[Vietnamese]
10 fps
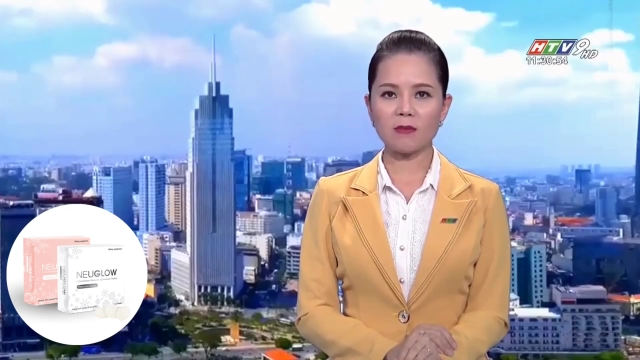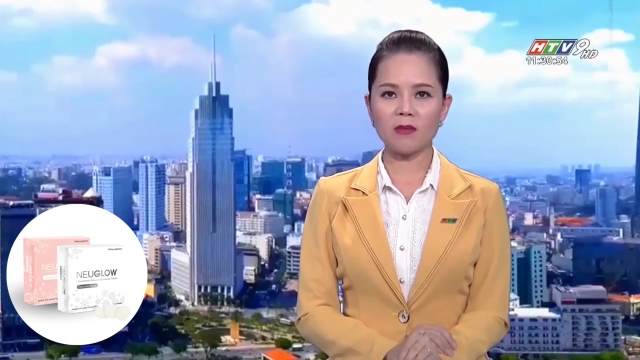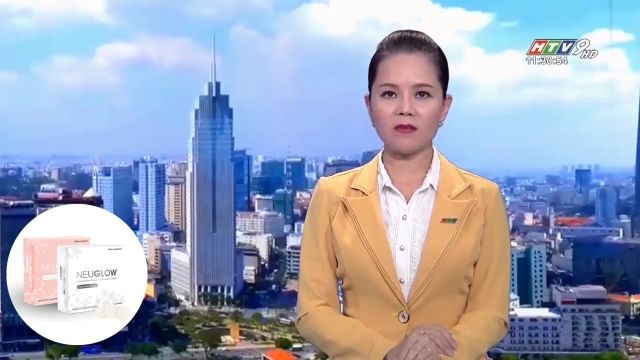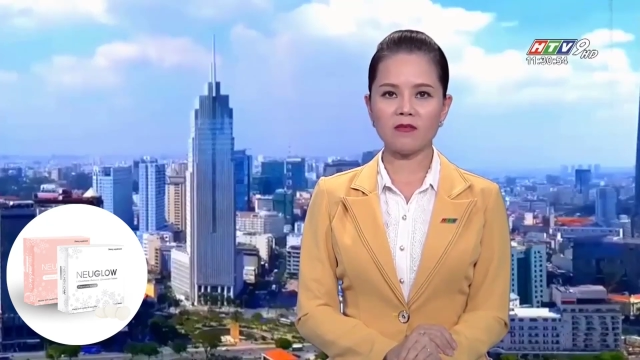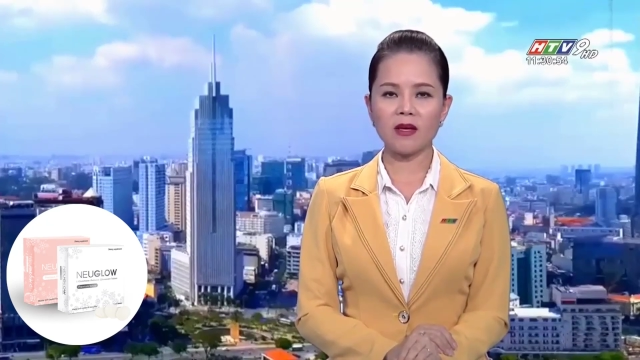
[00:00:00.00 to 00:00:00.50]

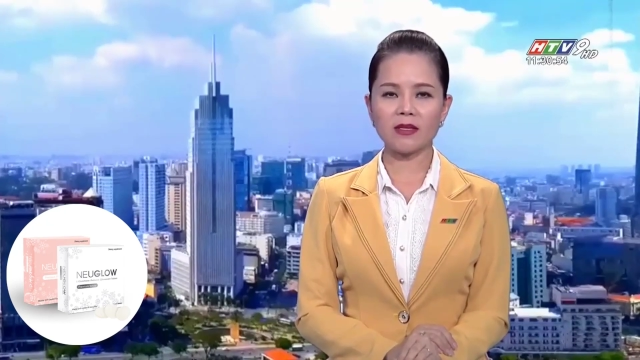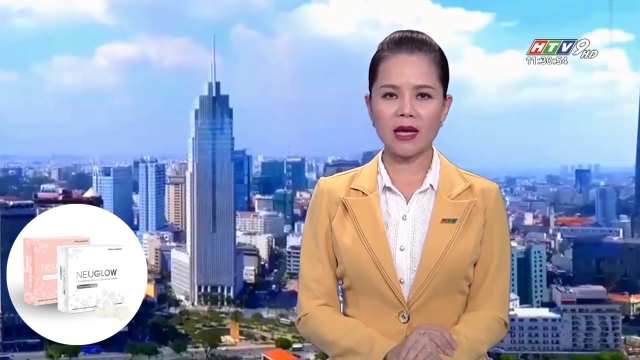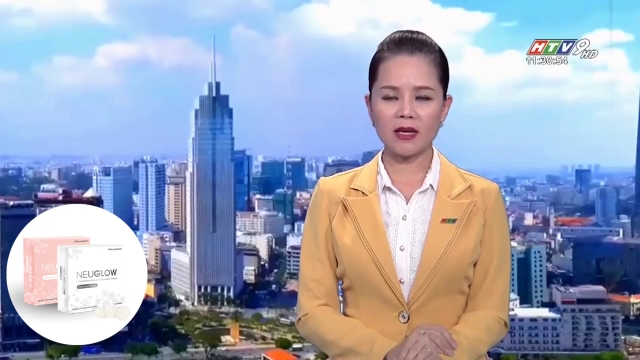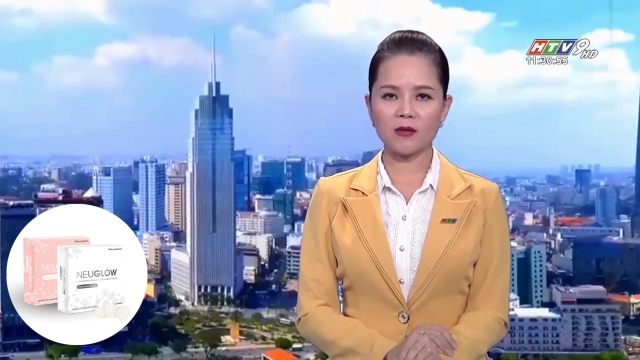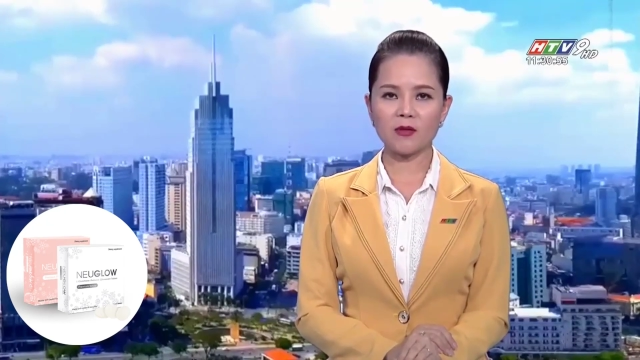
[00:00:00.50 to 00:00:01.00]
các bệnh về
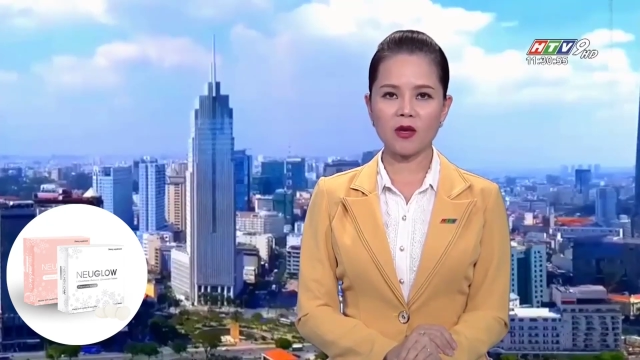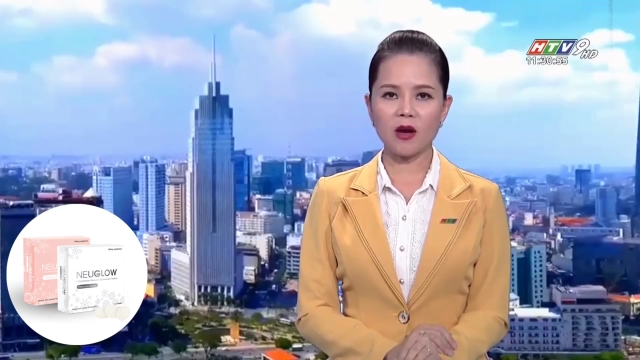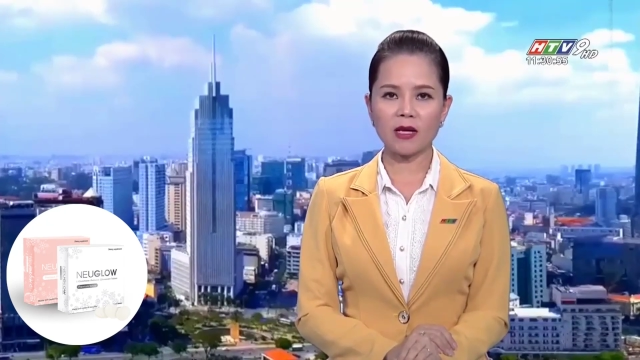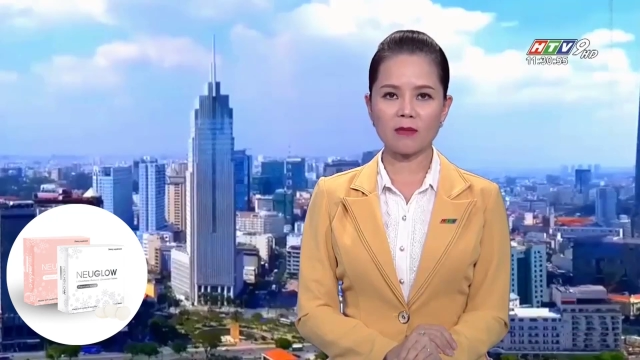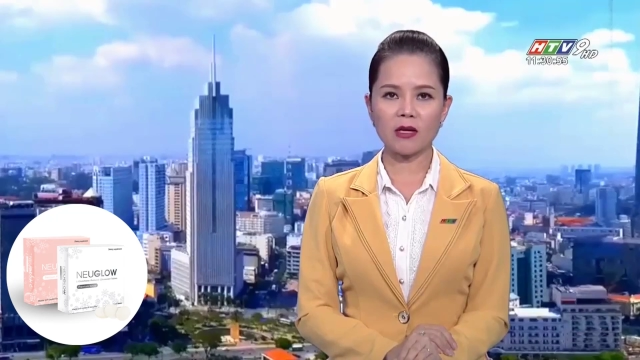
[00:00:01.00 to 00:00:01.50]
gia liễu
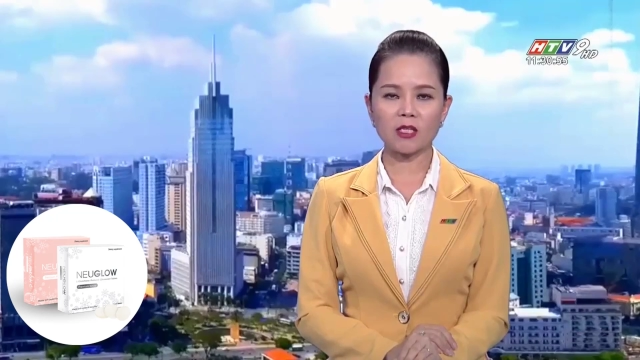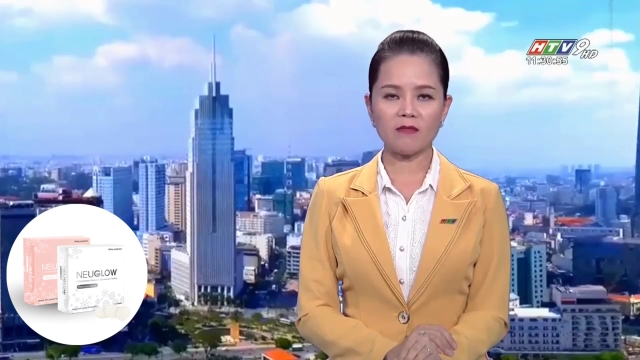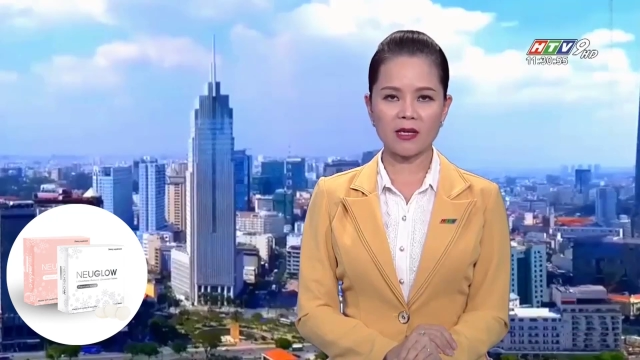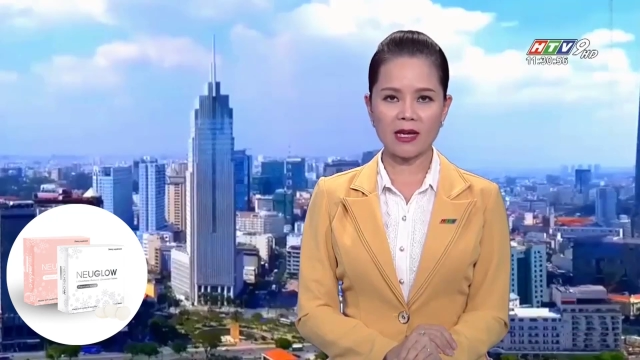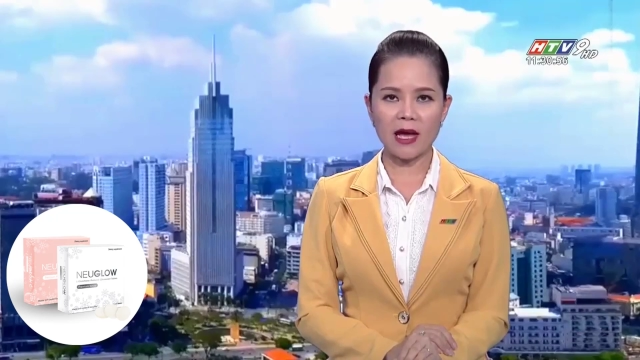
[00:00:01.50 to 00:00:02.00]
cho các bác
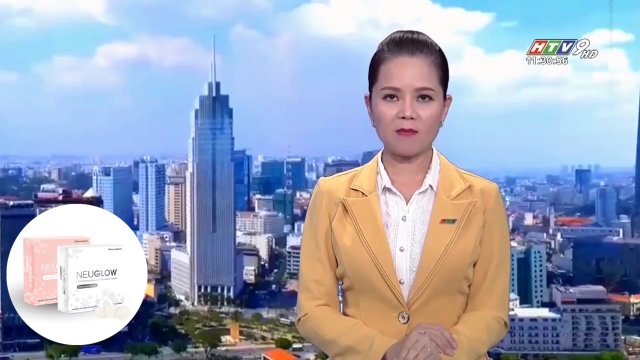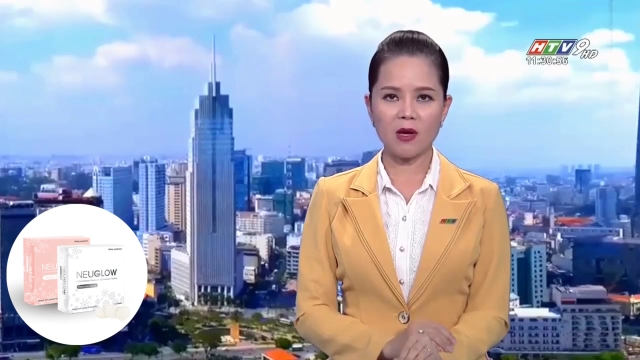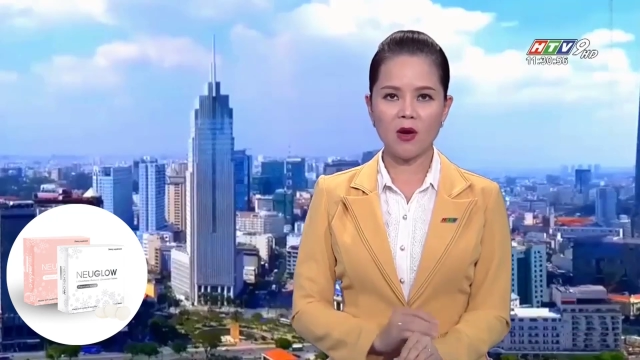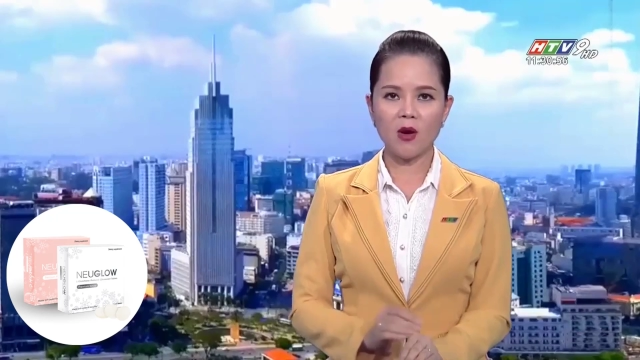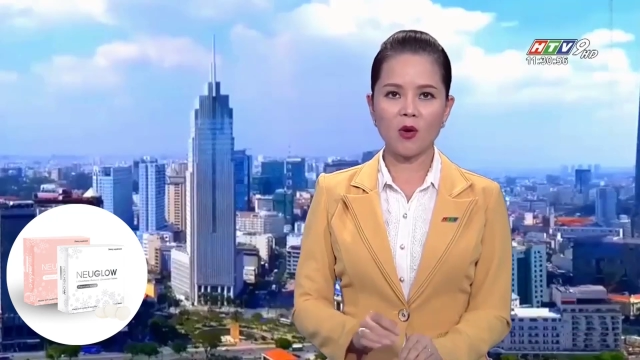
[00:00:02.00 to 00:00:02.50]
sĩ Việt Nam.